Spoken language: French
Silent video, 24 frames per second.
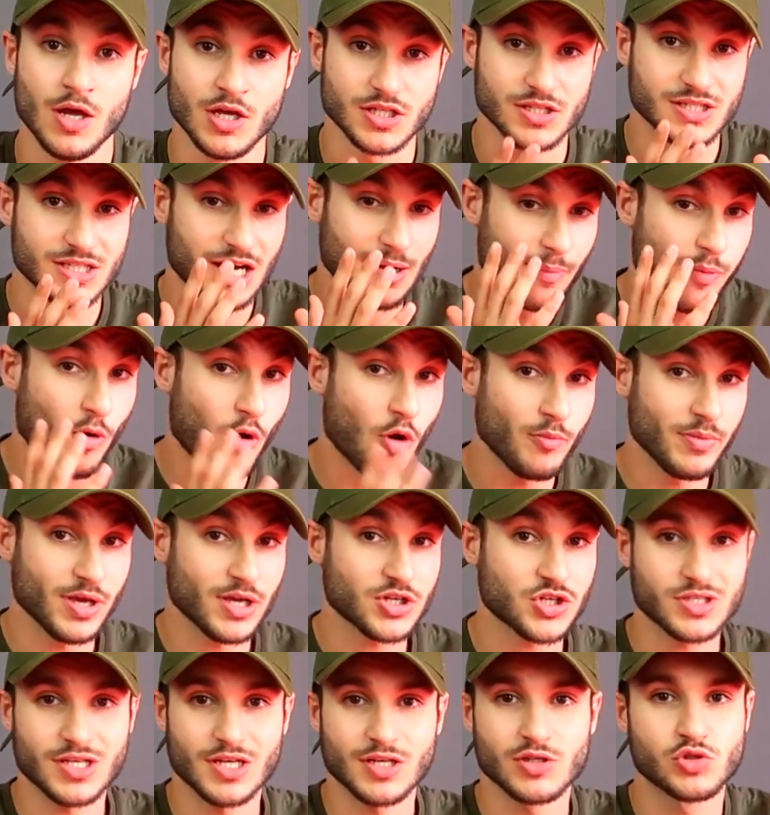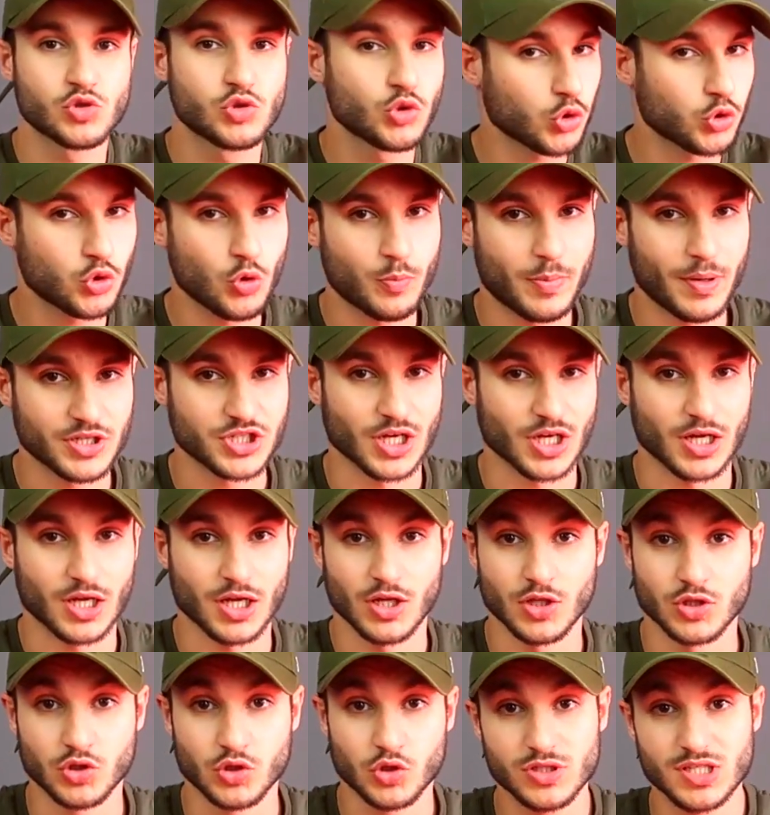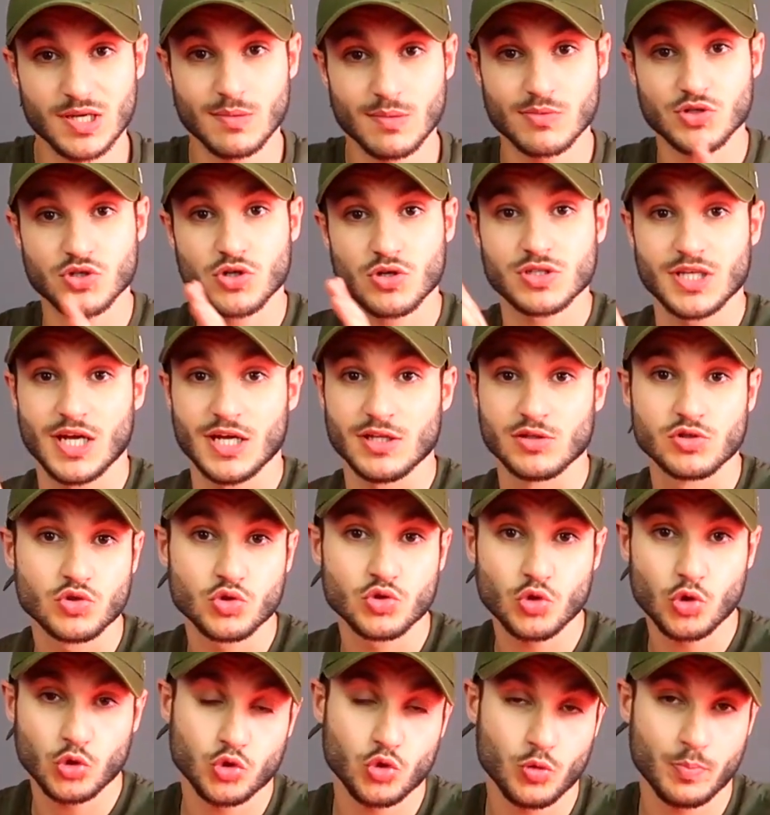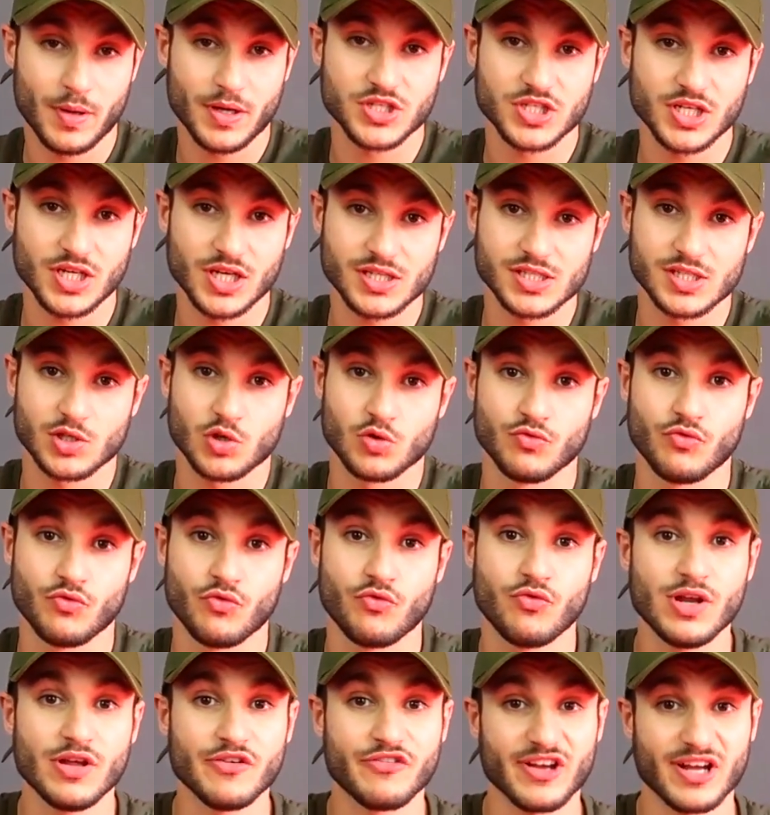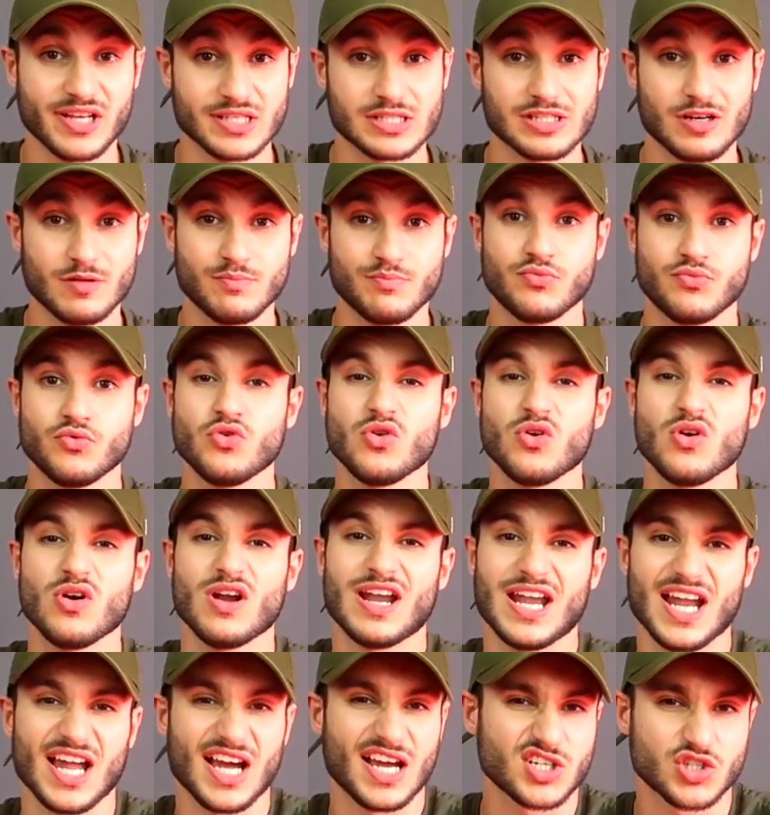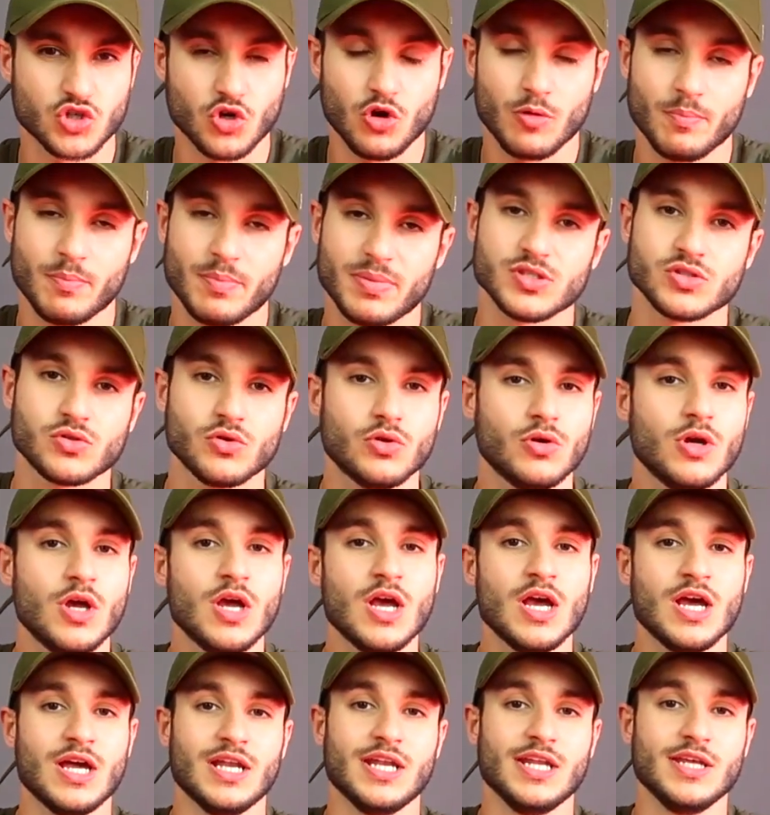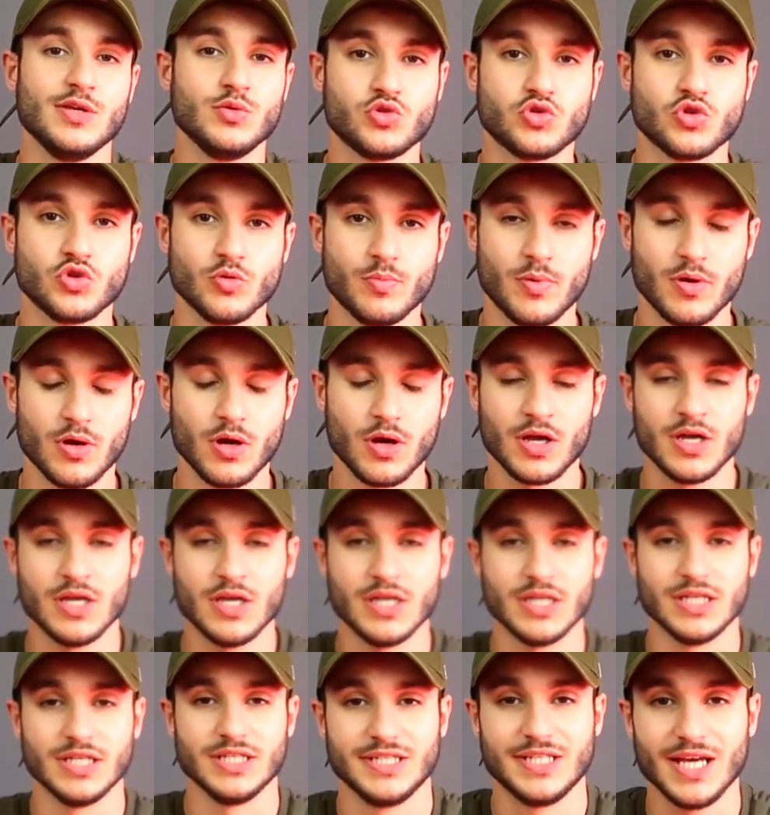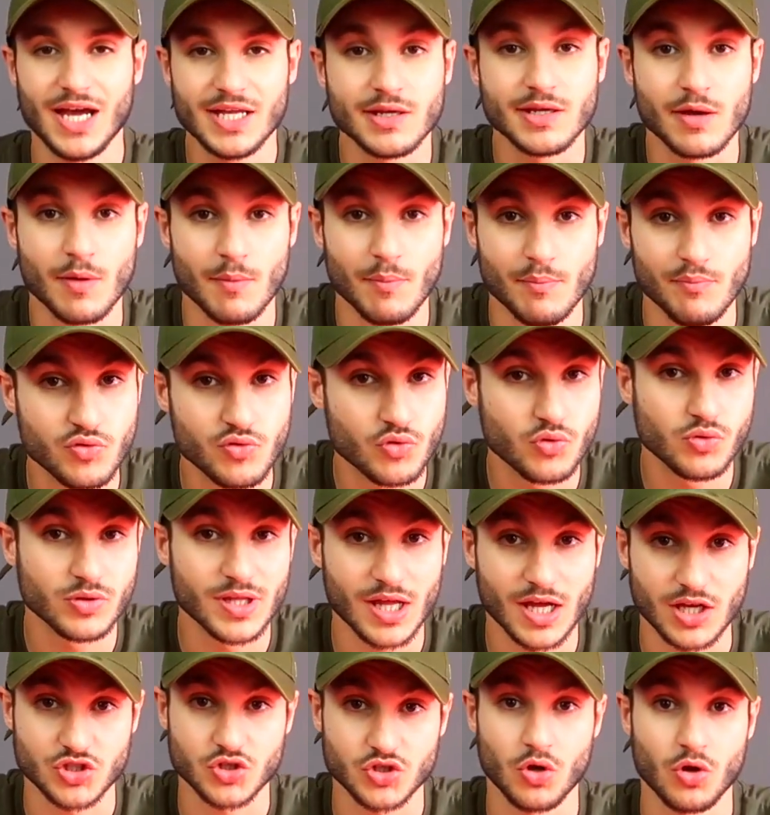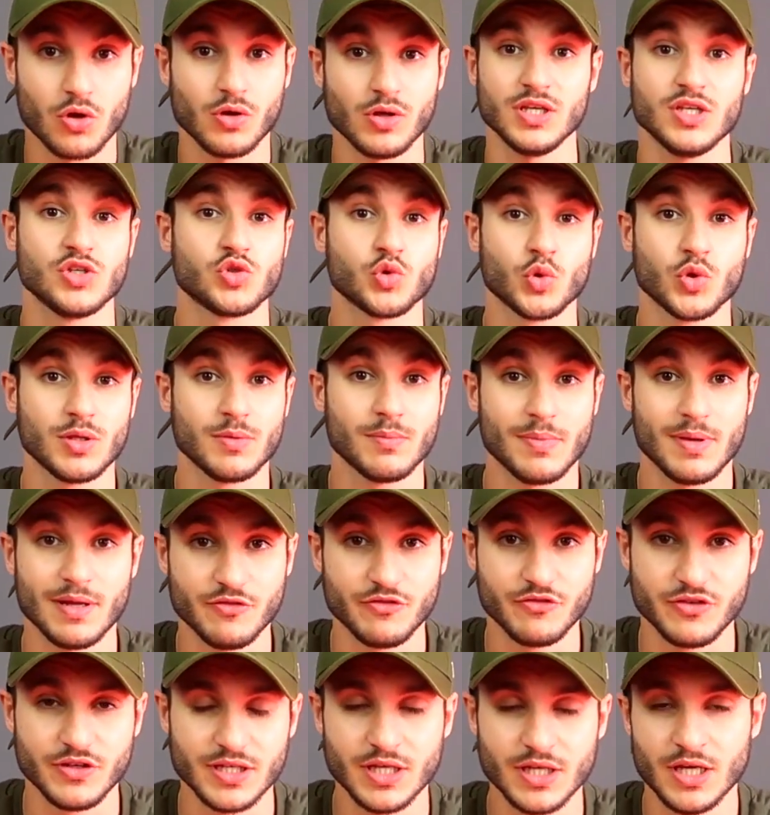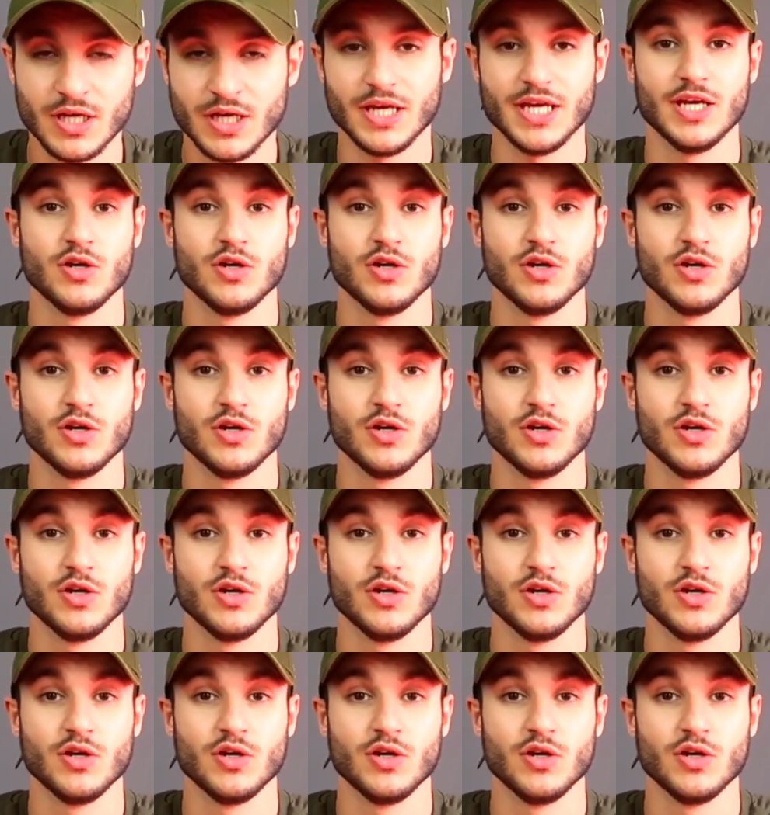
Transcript: Ça, c'est la première chose à ne surtout pas dire. Deuxième chose à ne surtout pas dire, c'est que vous voulez faire ça pour l'argent parce que les youtubeurs, ils gagnent beaucoup d'argent, ils ont une belle vie.